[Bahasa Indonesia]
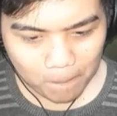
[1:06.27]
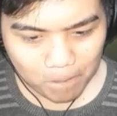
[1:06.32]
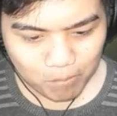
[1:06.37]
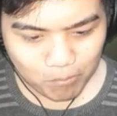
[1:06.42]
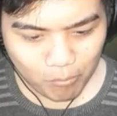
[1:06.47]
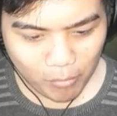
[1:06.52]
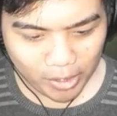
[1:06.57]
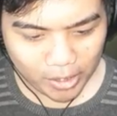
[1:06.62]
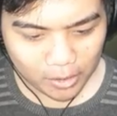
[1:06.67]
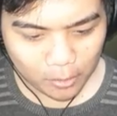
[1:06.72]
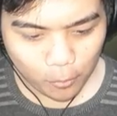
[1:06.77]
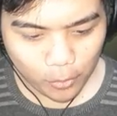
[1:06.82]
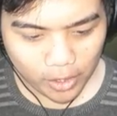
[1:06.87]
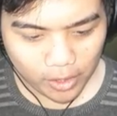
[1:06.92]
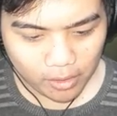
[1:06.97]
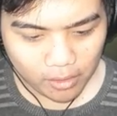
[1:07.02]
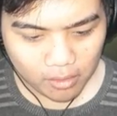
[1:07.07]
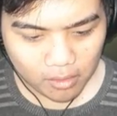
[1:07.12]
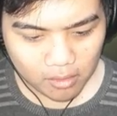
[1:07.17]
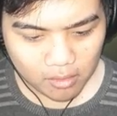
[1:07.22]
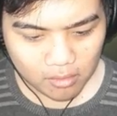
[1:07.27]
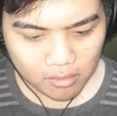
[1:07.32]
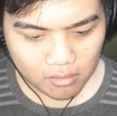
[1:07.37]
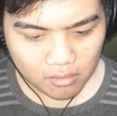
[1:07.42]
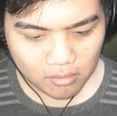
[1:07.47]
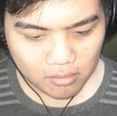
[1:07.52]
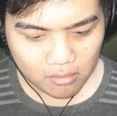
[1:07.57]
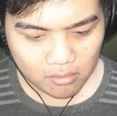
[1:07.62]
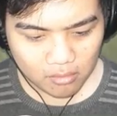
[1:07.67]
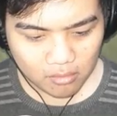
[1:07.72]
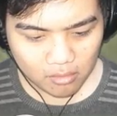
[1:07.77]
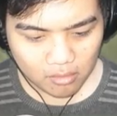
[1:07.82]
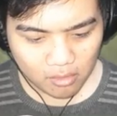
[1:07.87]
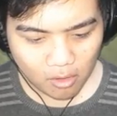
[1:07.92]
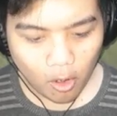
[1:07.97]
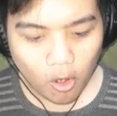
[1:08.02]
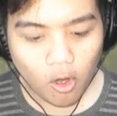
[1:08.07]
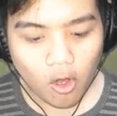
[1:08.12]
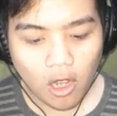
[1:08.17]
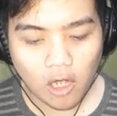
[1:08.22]
make it quick
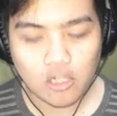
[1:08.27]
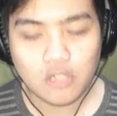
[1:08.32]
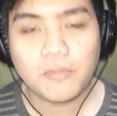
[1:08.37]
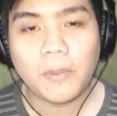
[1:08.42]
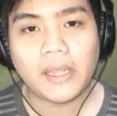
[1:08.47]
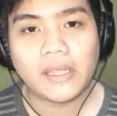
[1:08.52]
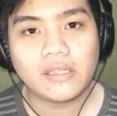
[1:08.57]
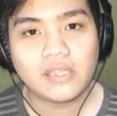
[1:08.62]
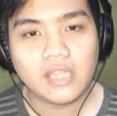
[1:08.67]
oh harus pakai